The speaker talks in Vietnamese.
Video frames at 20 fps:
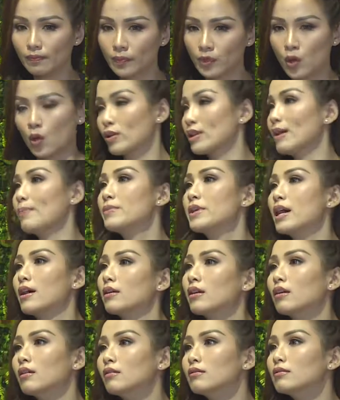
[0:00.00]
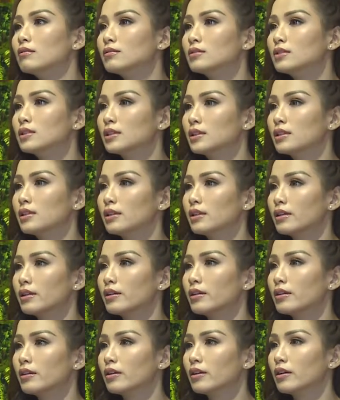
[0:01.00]
cô chấp nhận được
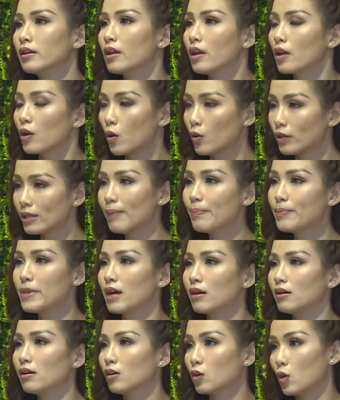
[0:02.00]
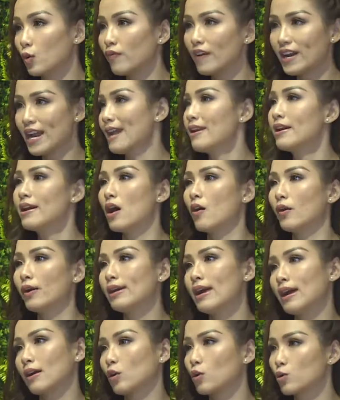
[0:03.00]
cô chấp nhận được cô phải đánh đổi
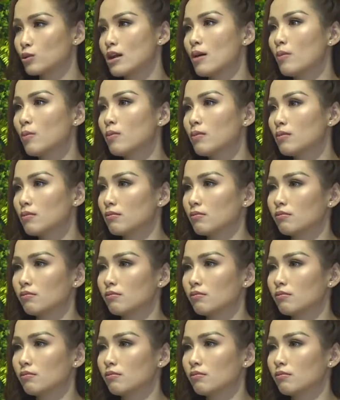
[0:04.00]
rằng cuộc sống